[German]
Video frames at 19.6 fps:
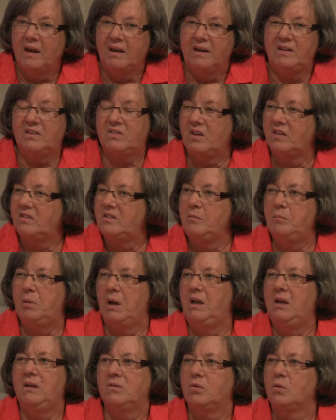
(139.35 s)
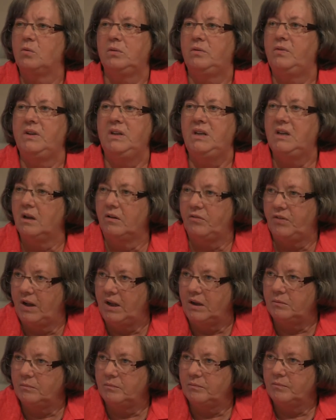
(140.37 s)
ist das in Berlin so gut wie nie der
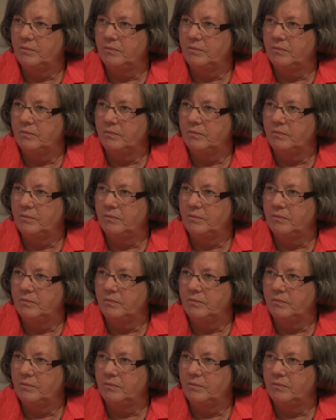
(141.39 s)
Fall